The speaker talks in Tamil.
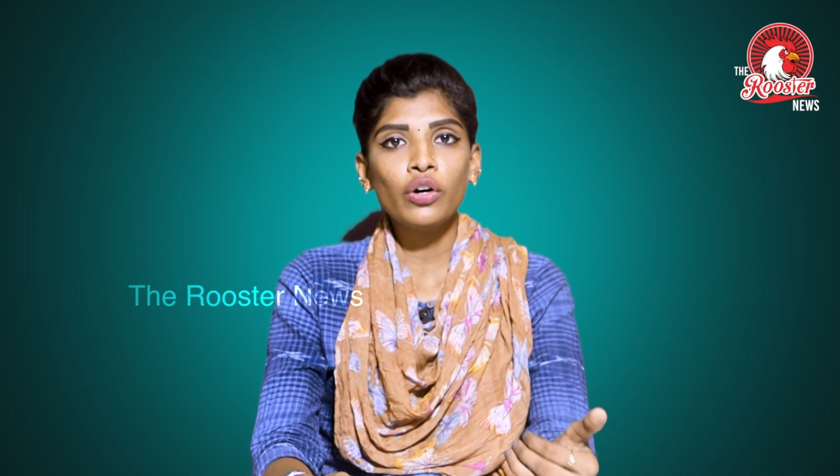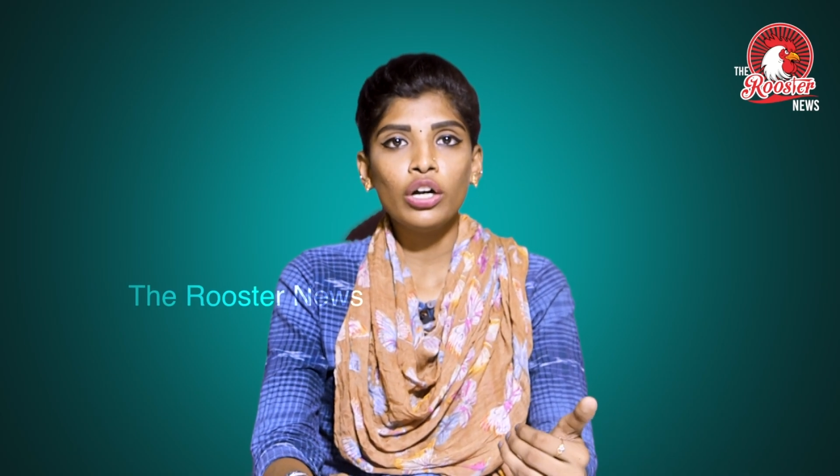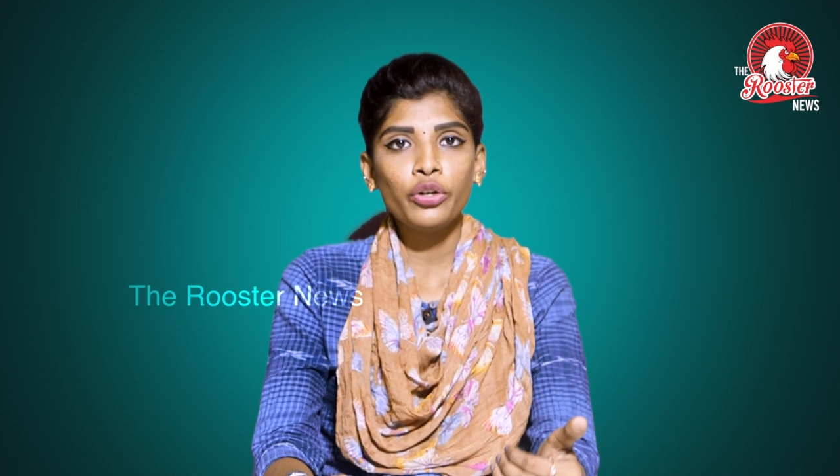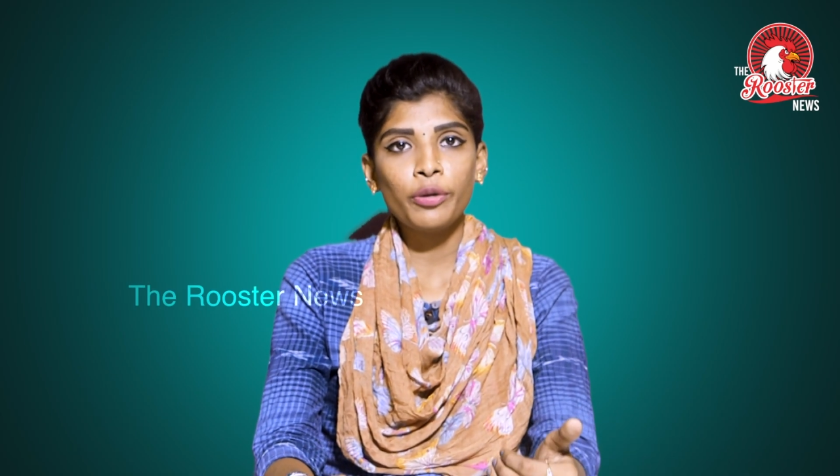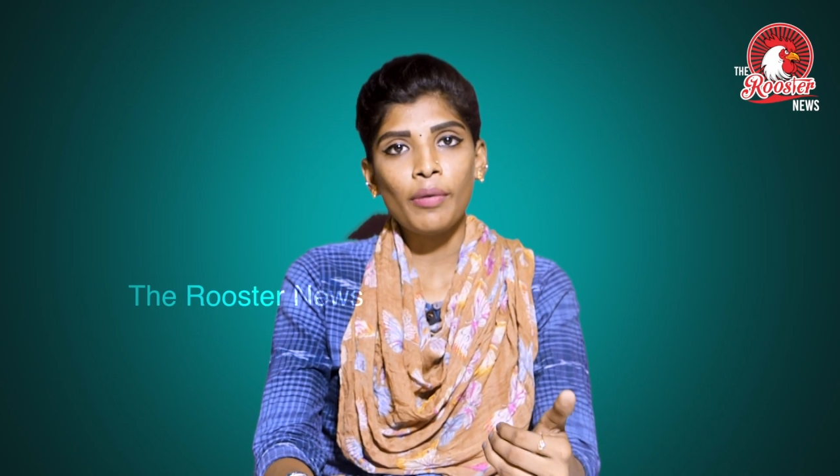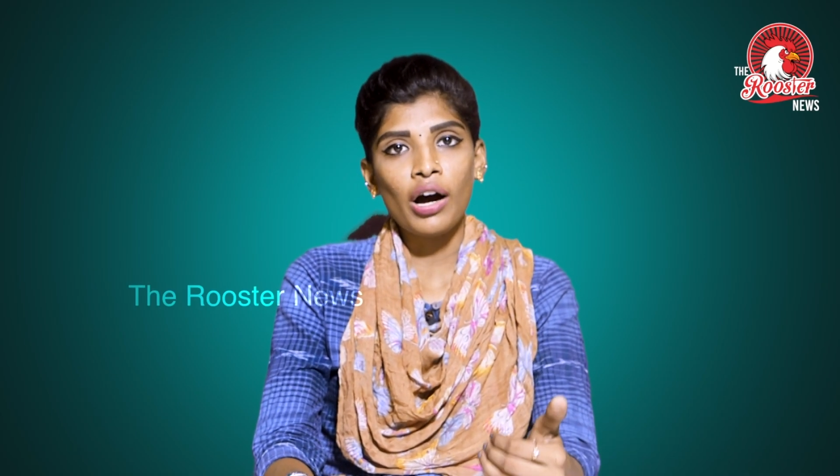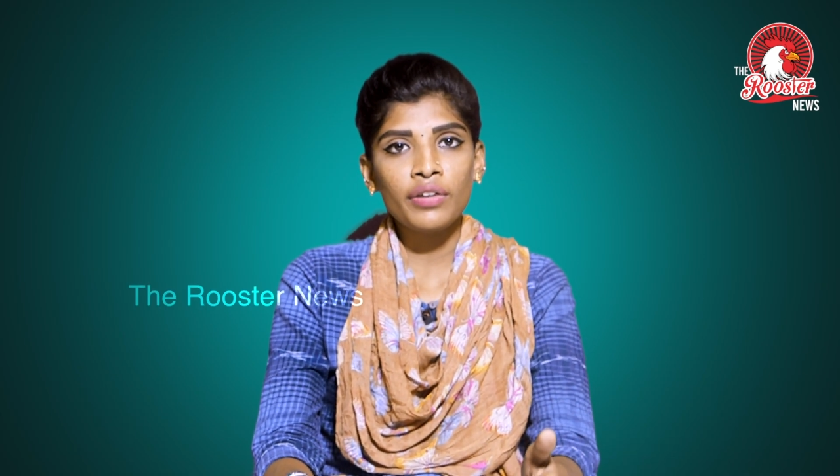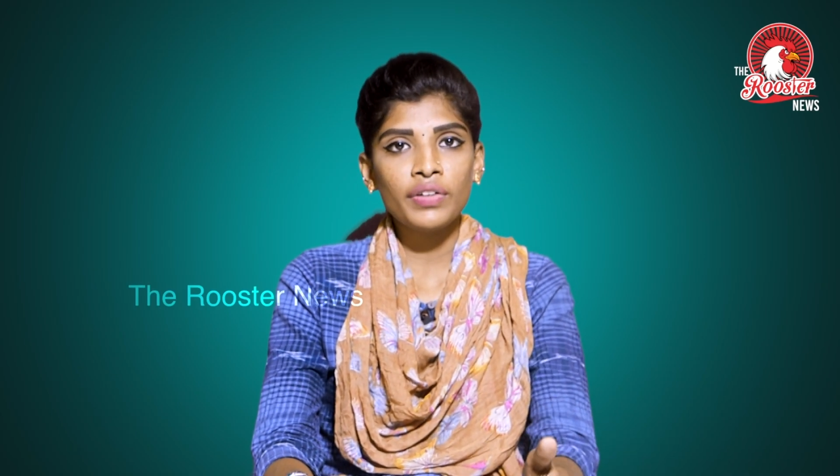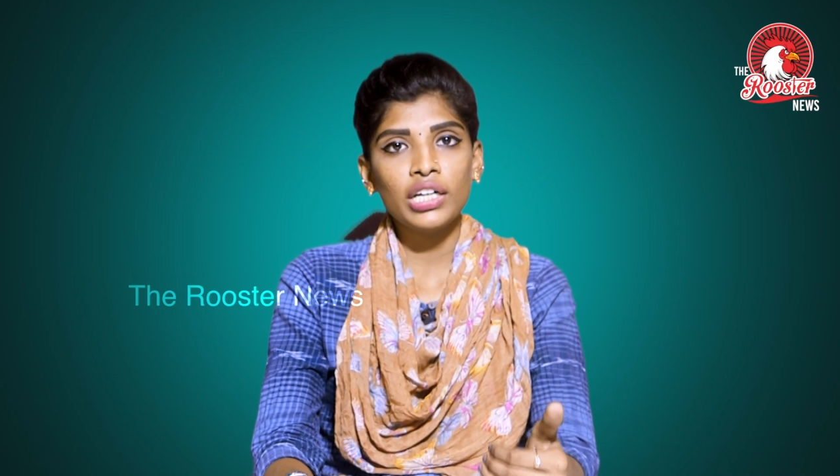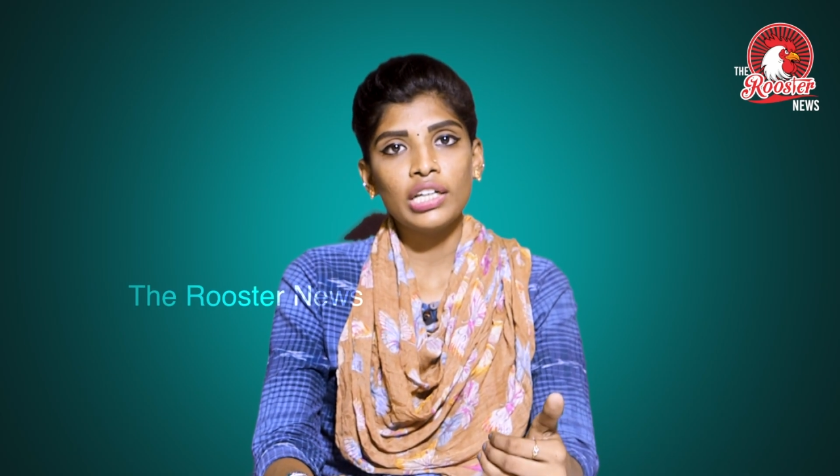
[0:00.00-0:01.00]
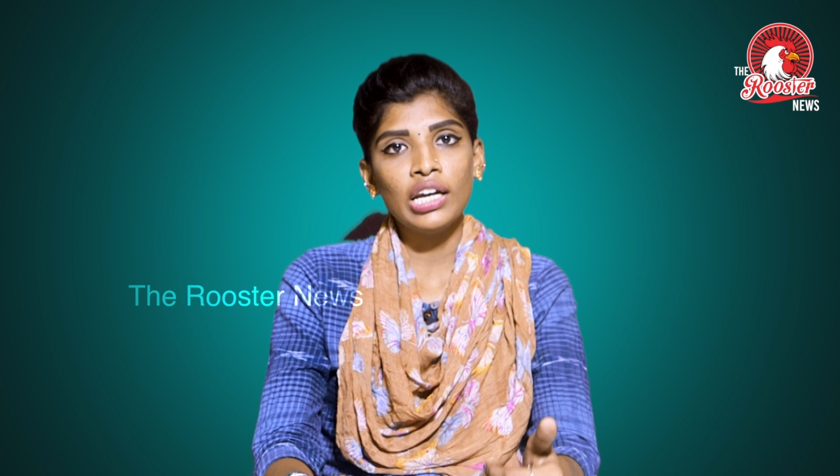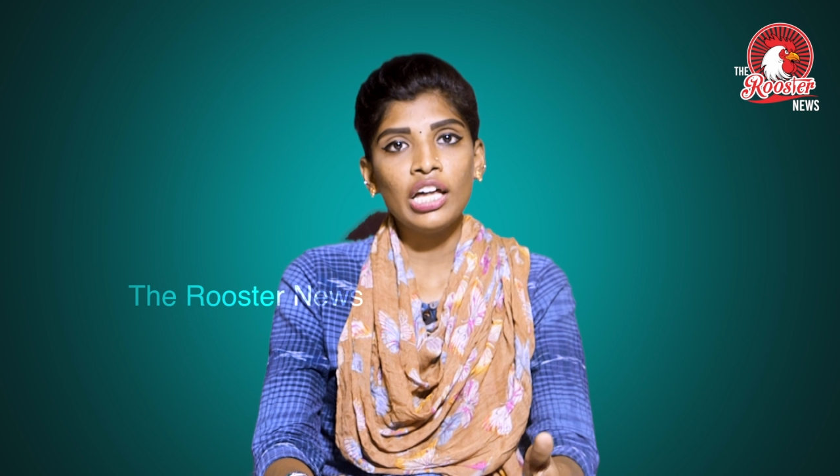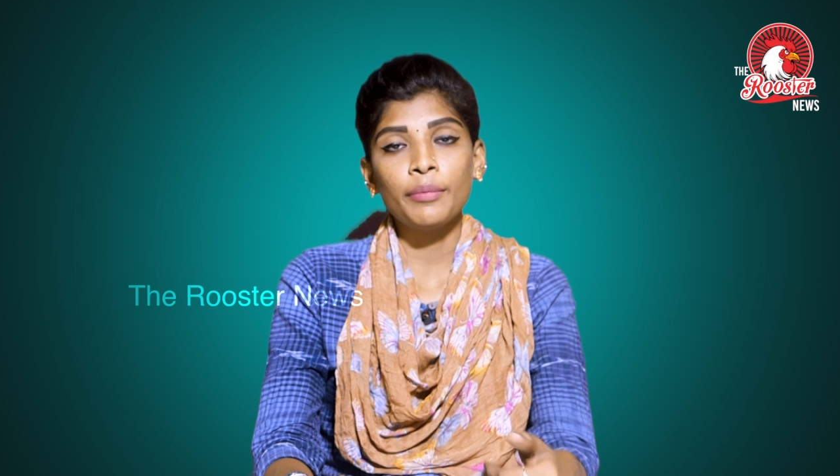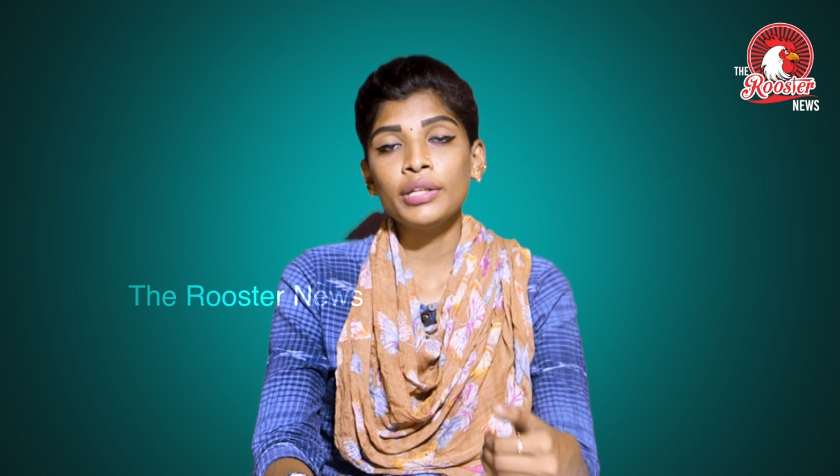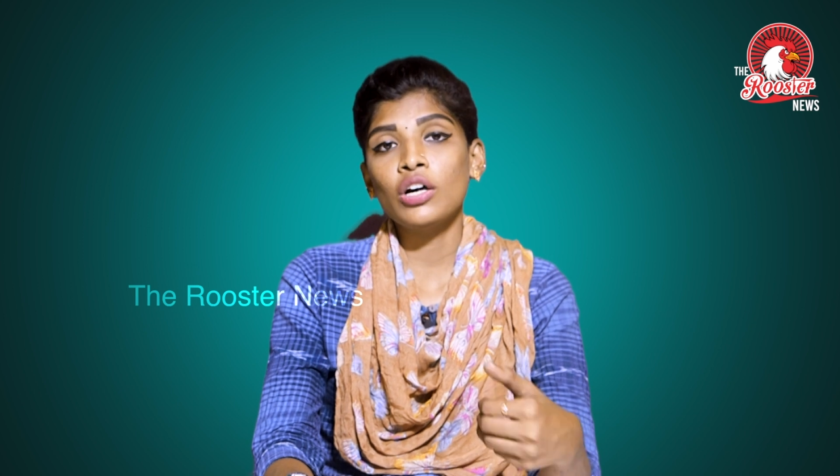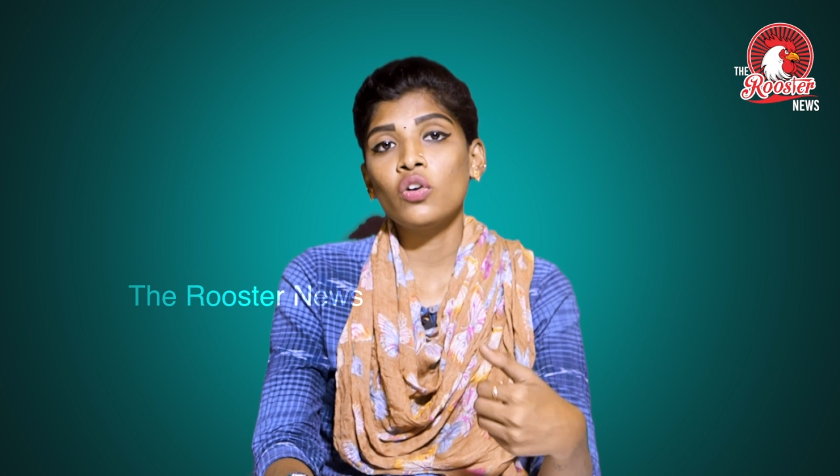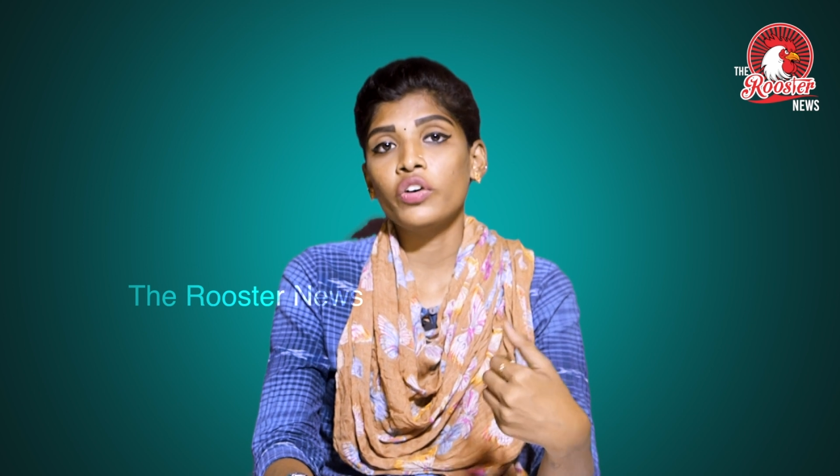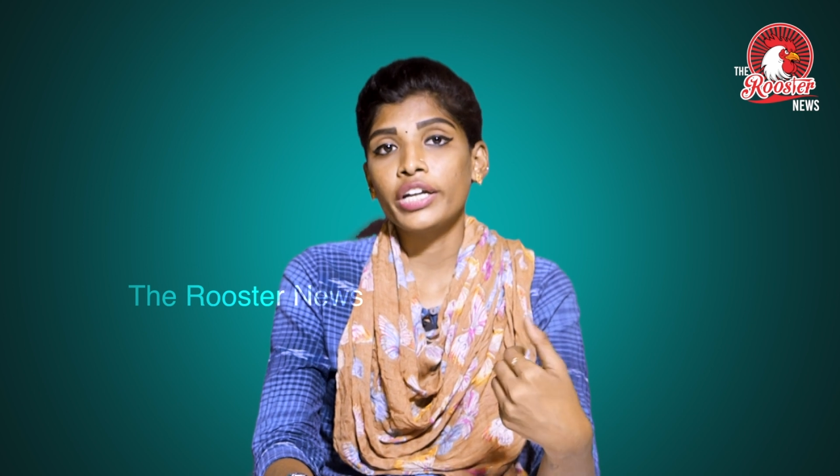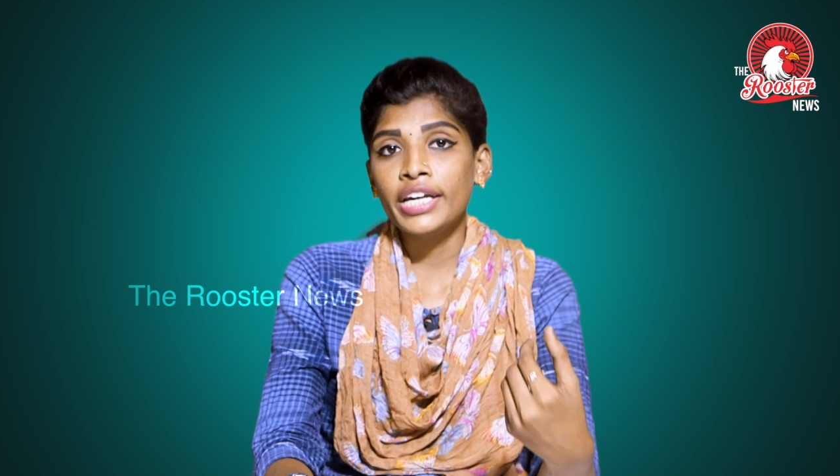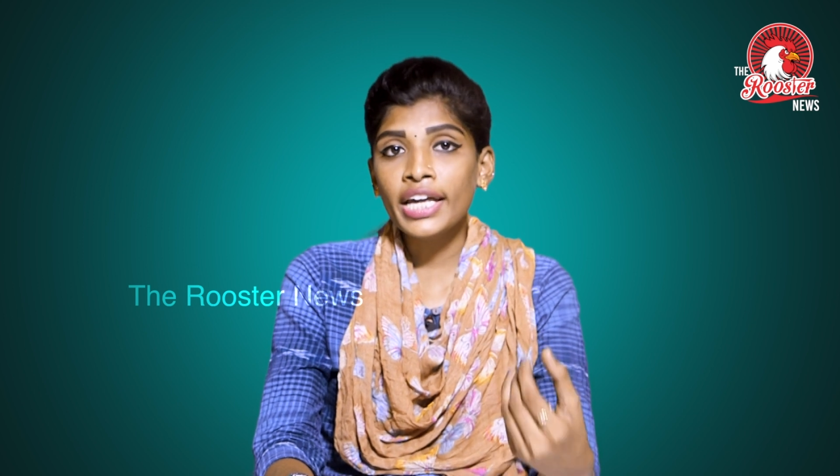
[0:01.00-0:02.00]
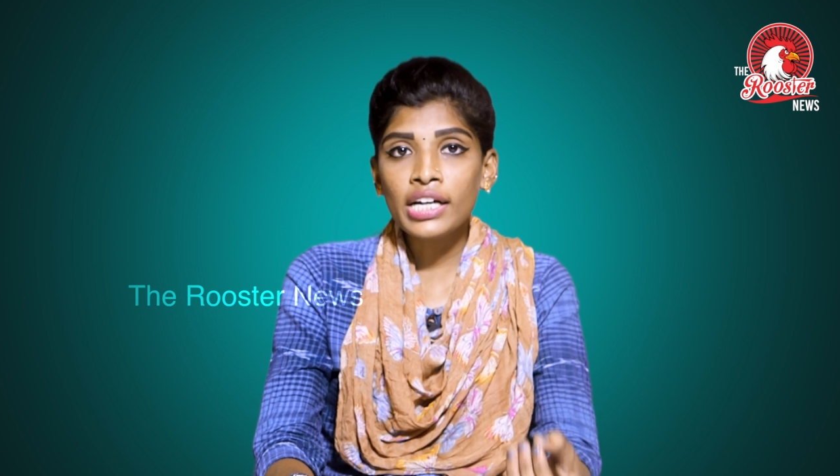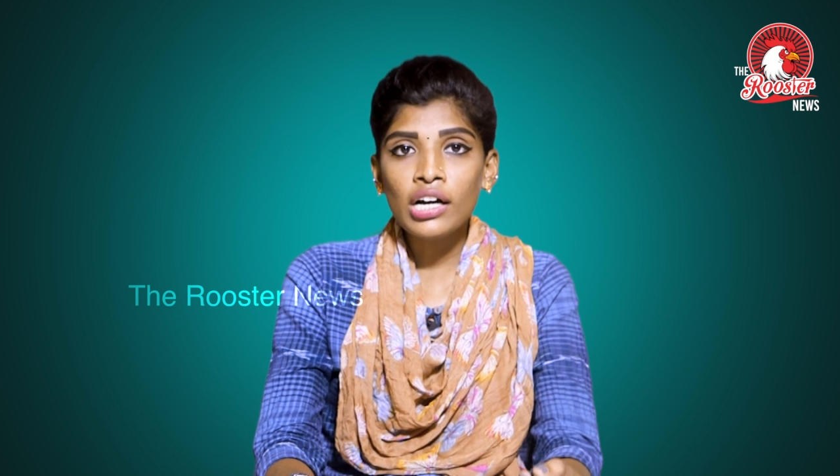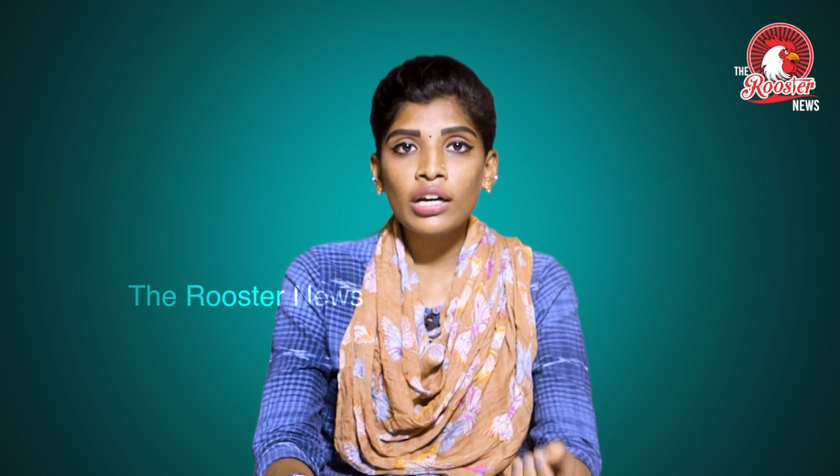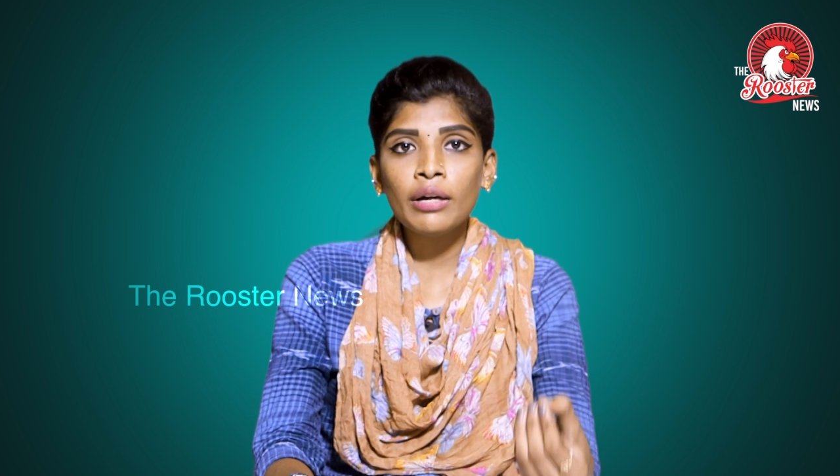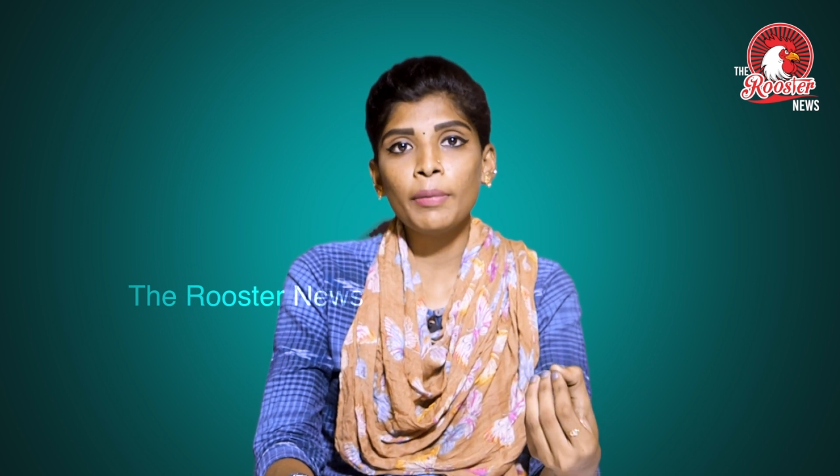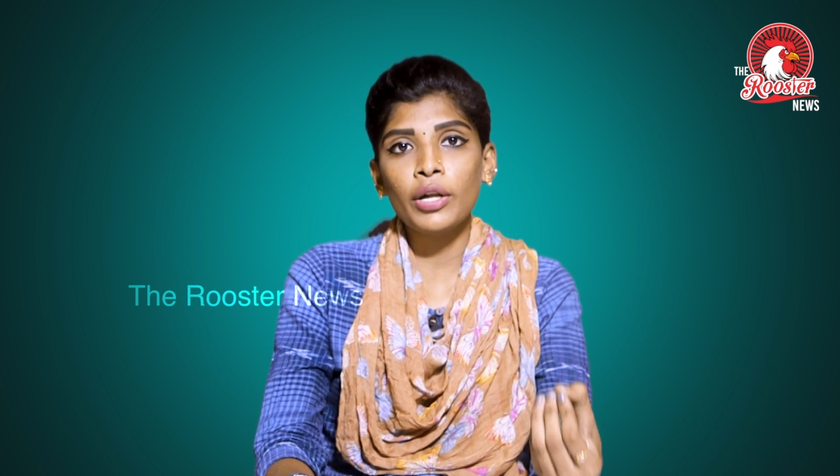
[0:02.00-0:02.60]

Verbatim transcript: கல்லூரி மாணவர்கள் எல்லாருமே தங்களோட இடைக்கால